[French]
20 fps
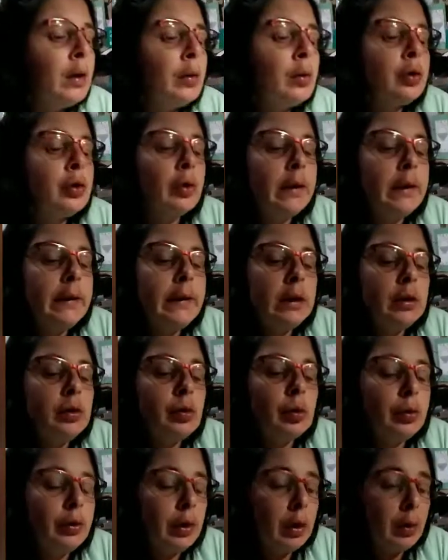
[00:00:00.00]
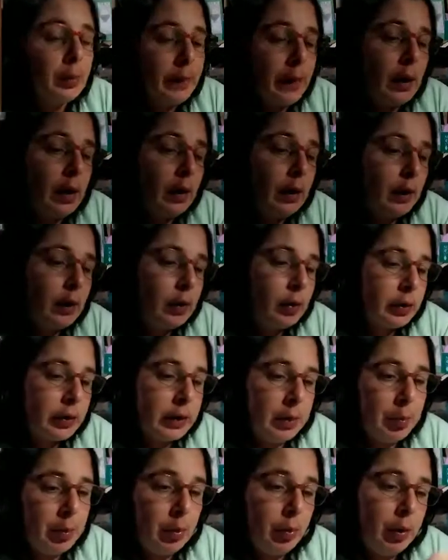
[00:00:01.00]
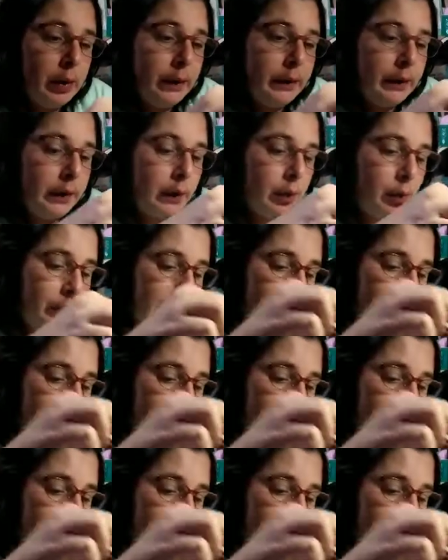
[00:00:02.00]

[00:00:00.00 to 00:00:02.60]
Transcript: Donc j'en ai des jaunes comme ça, alors je sais pas où est-ce qu'il s'est